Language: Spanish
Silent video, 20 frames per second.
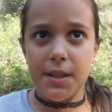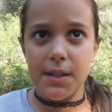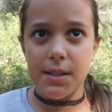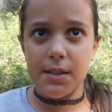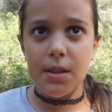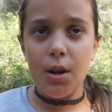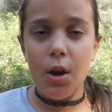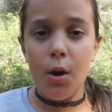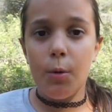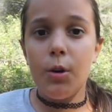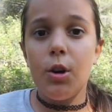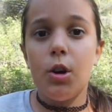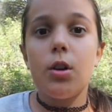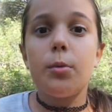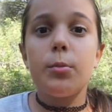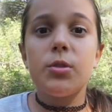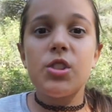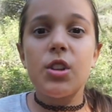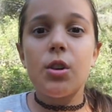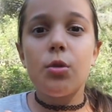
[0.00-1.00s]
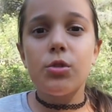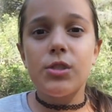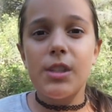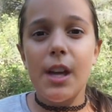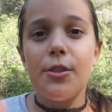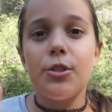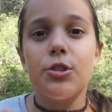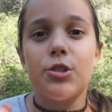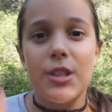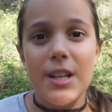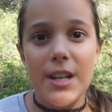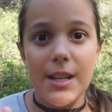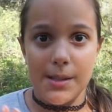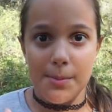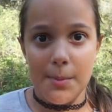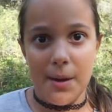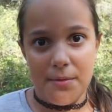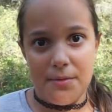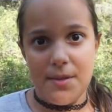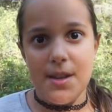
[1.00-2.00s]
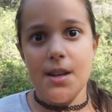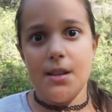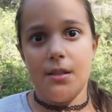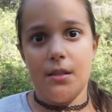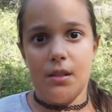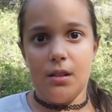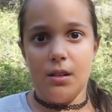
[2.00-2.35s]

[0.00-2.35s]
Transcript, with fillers: veces. Bueno, lo hemos escuchado tres, más bien.